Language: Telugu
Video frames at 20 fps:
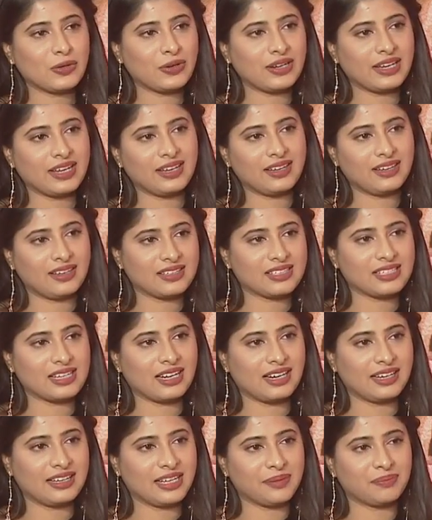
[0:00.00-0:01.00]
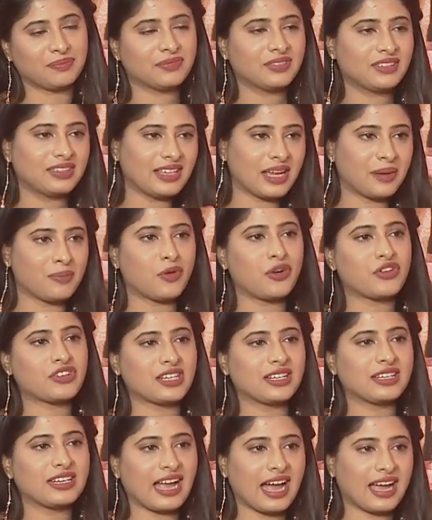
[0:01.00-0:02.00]
కూడా చాలా డెప్త్
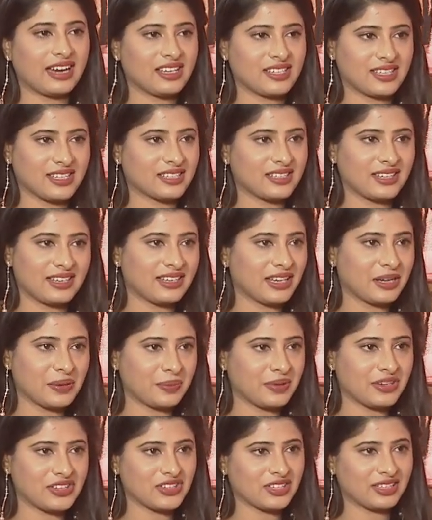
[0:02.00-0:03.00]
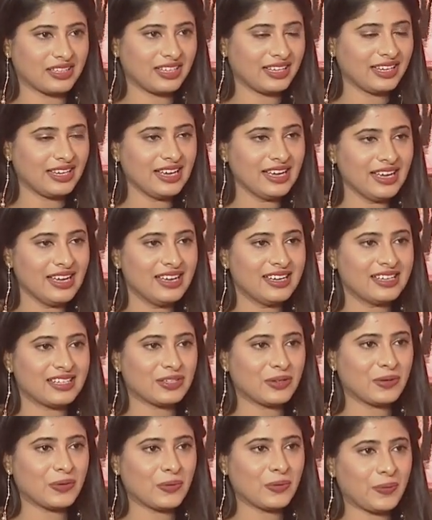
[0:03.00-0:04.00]
ఎమోషన్ క్యారీ చేసినట్టు అనిపించింది
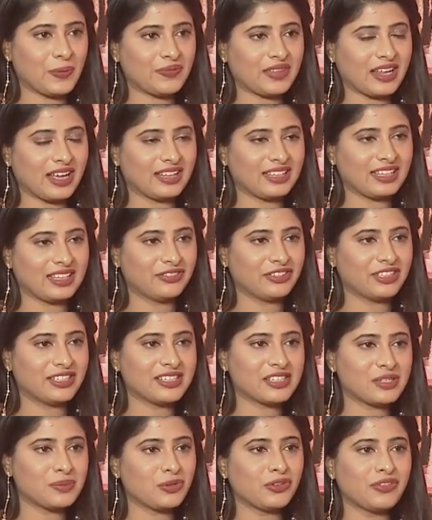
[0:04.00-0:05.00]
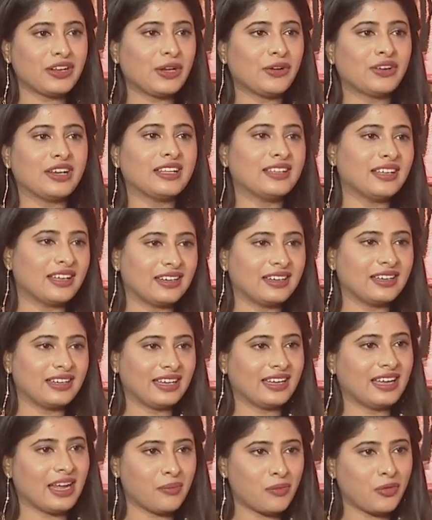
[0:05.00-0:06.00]
సో అది ఫస్ట్ మూవీలోనే దాన్ని
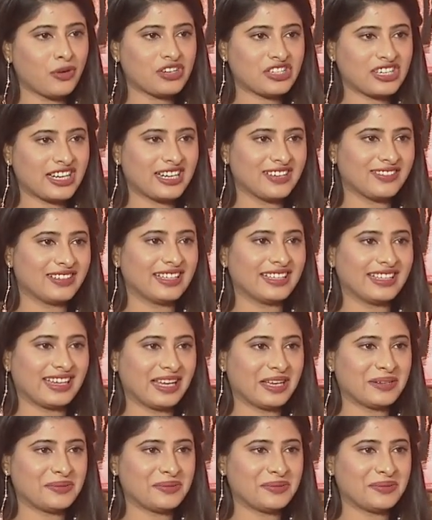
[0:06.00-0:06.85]
ఎమోట్ చేయడం అనేది ఎలా